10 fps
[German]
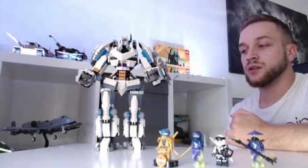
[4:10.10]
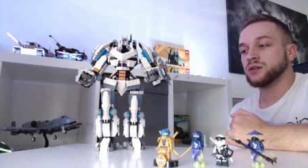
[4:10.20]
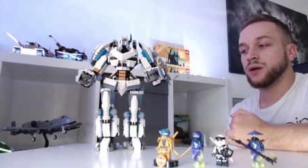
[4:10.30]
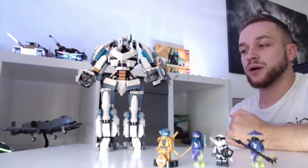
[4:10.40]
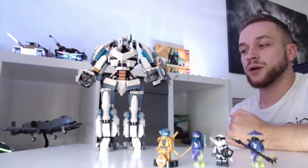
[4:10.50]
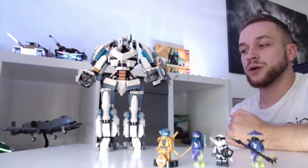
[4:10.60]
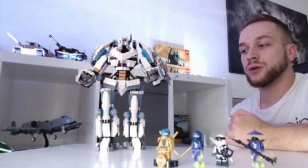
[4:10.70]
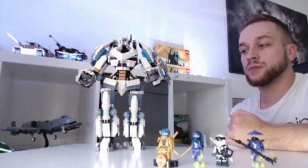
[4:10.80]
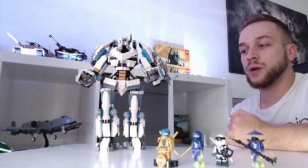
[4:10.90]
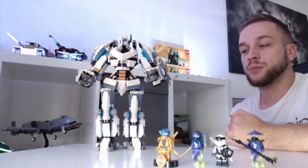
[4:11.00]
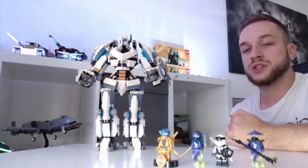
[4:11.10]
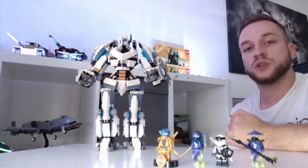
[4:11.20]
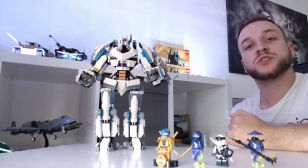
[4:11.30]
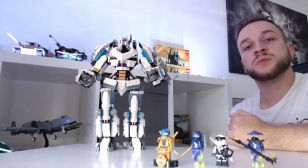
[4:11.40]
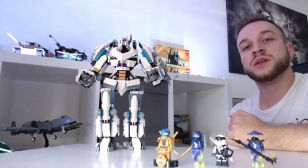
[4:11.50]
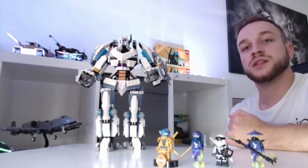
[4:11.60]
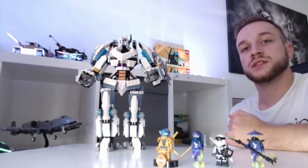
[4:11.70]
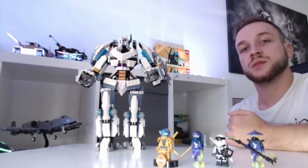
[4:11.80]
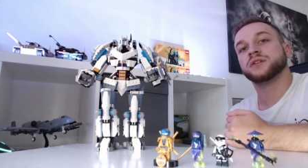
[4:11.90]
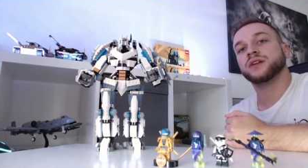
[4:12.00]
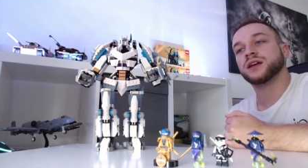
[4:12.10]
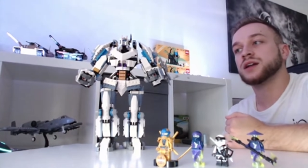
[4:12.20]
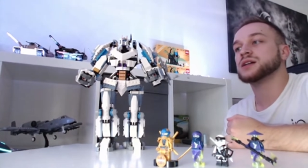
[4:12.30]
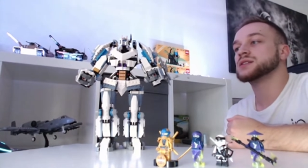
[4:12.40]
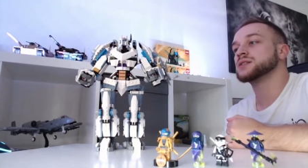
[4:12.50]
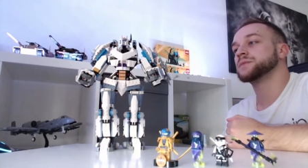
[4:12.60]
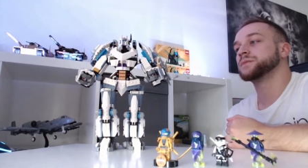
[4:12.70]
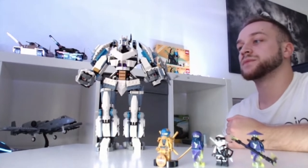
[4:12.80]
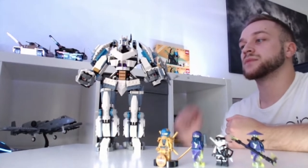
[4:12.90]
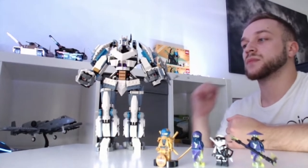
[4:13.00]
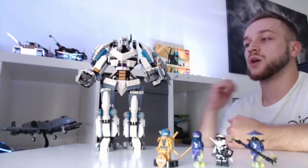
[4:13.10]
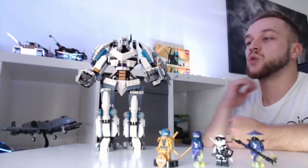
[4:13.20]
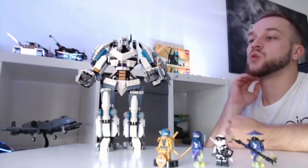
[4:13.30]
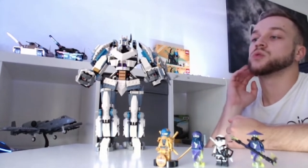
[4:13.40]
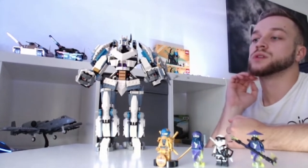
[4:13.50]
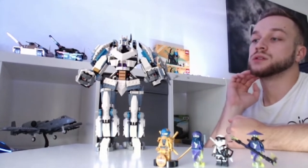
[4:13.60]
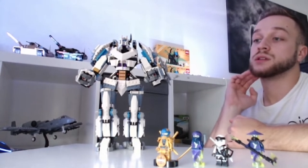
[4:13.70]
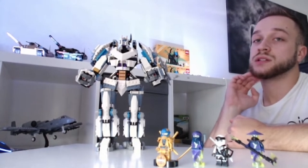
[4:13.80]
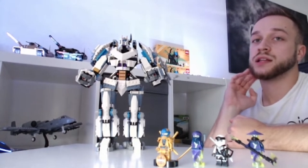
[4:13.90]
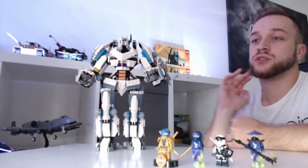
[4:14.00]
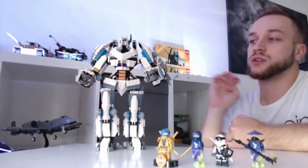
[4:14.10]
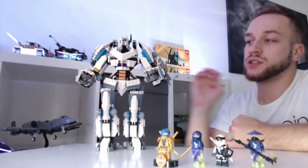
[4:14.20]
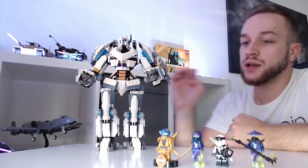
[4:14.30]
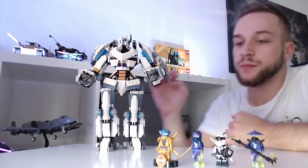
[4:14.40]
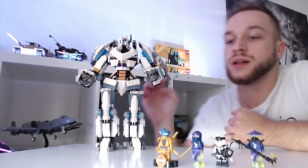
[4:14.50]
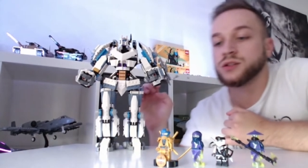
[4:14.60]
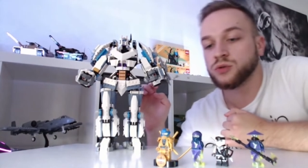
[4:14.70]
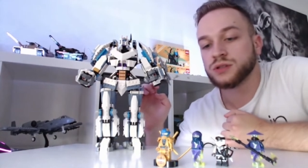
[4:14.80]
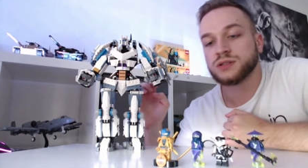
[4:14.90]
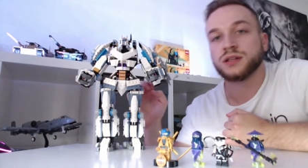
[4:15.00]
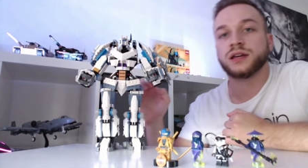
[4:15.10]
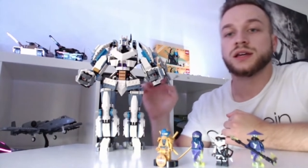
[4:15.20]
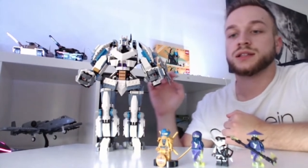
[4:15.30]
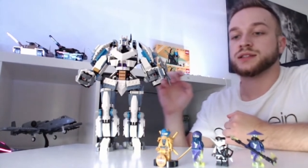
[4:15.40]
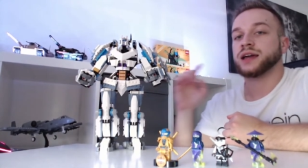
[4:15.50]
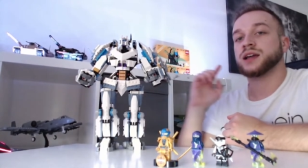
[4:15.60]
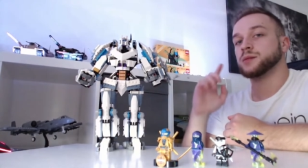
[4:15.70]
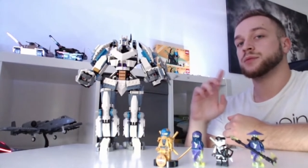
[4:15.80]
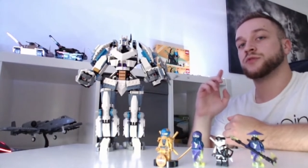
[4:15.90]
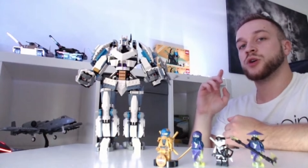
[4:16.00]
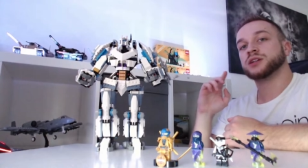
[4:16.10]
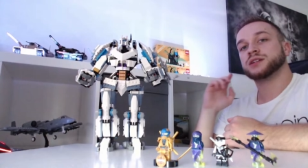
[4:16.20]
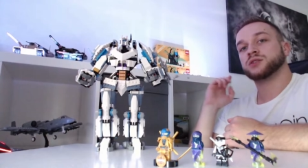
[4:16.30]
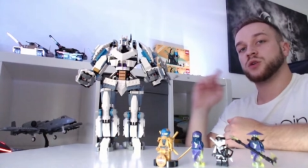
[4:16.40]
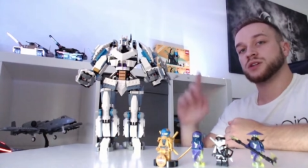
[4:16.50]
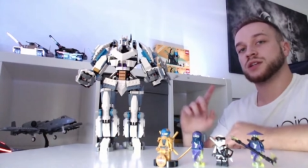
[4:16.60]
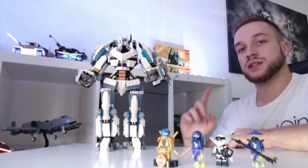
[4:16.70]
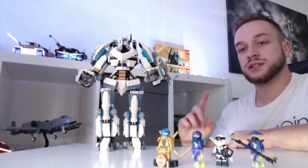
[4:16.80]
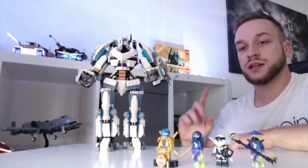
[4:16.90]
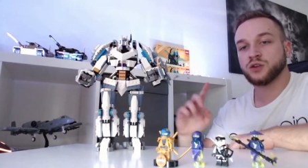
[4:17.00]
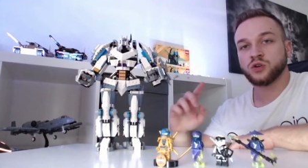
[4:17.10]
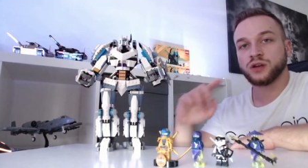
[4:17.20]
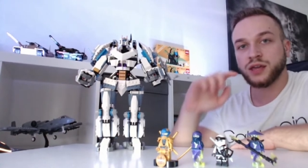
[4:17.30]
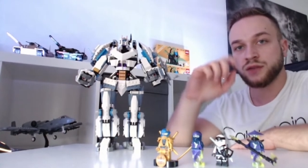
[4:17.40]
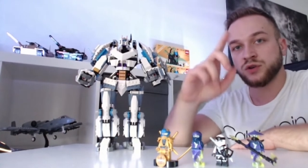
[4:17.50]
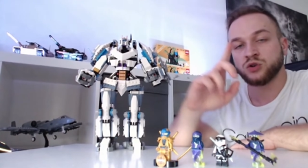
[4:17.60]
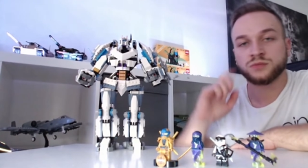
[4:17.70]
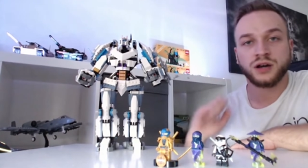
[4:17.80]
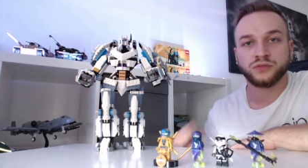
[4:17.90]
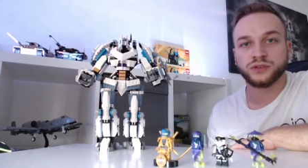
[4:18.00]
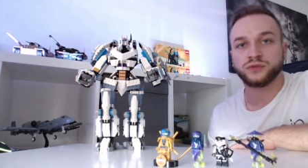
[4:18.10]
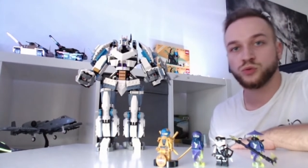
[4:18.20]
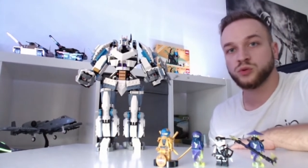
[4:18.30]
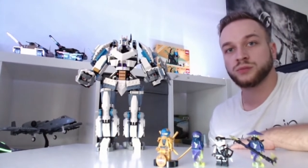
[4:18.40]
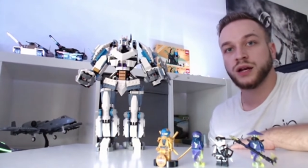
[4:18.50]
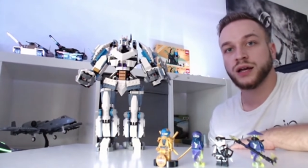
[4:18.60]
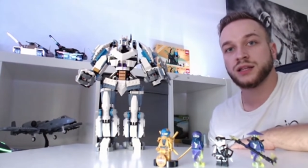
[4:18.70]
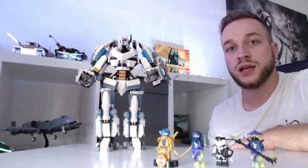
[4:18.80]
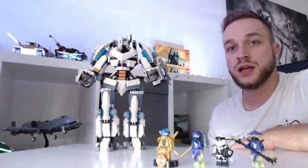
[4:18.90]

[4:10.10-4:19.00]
ähm, bis aufs Mindeste bewegen lassen. Und das kann ich euch ja mal kurz zeigen. Aber bevor ich euch das zeige, gehen wir kurz mal auf die Figuren mal ein.